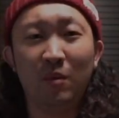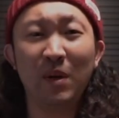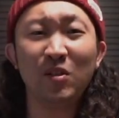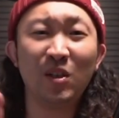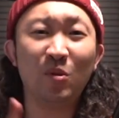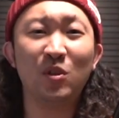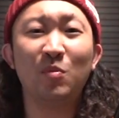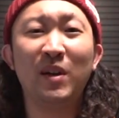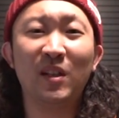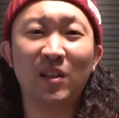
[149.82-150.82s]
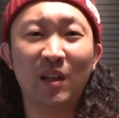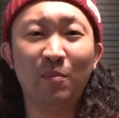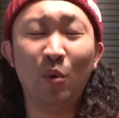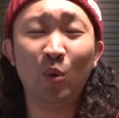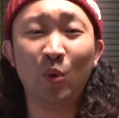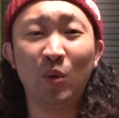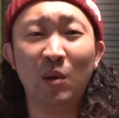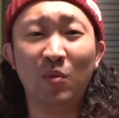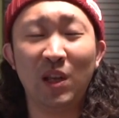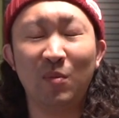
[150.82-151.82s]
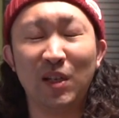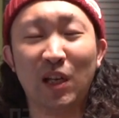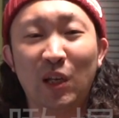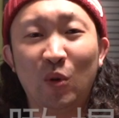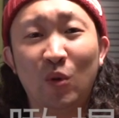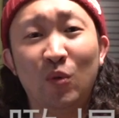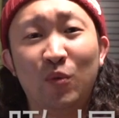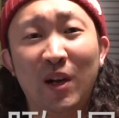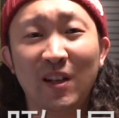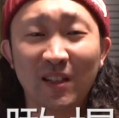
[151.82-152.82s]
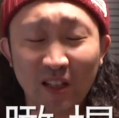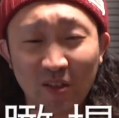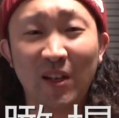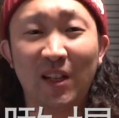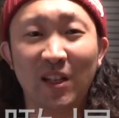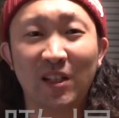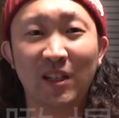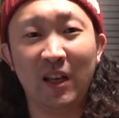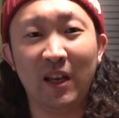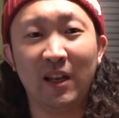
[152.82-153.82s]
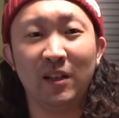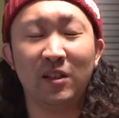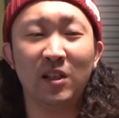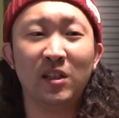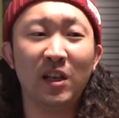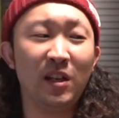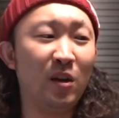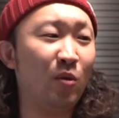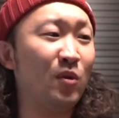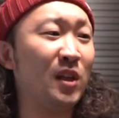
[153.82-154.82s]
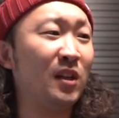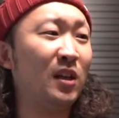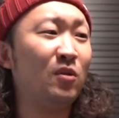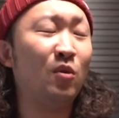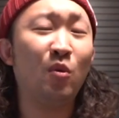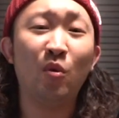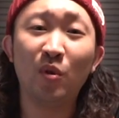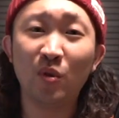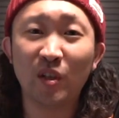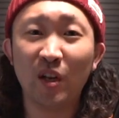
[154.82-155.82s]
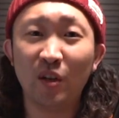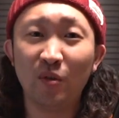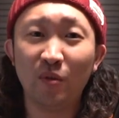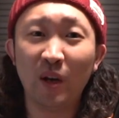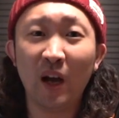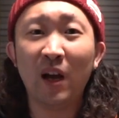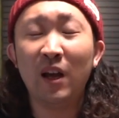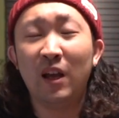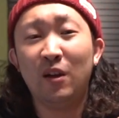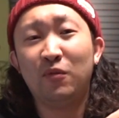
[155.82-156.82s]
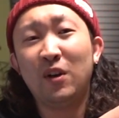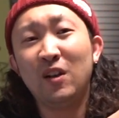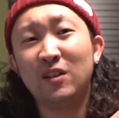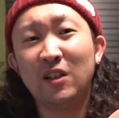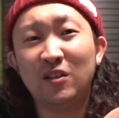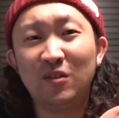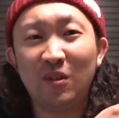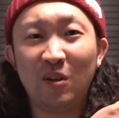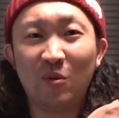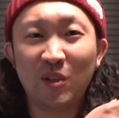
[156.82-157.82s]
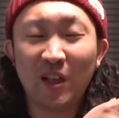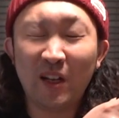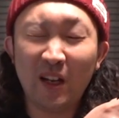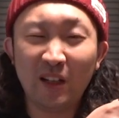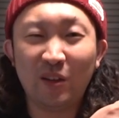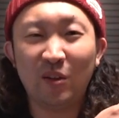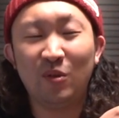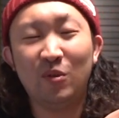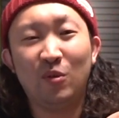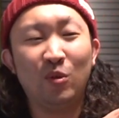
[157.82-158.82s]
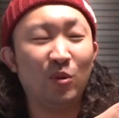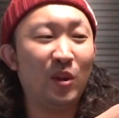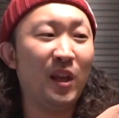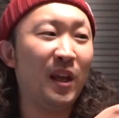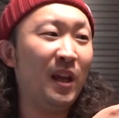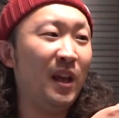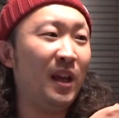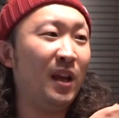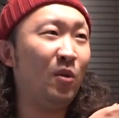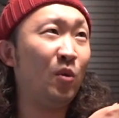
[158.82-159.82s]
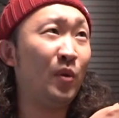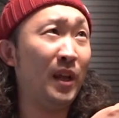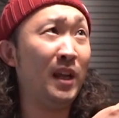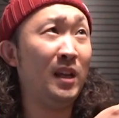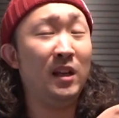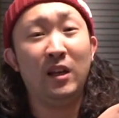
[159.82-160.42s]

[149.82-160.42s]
まず一つ目はですね、冒頭でも言いましたけど、俯瞰撮影です。えー、実際ね、この三脚を購入した理由が、えー、俯瞰撮影をしたいなっていうことで、えー、このね、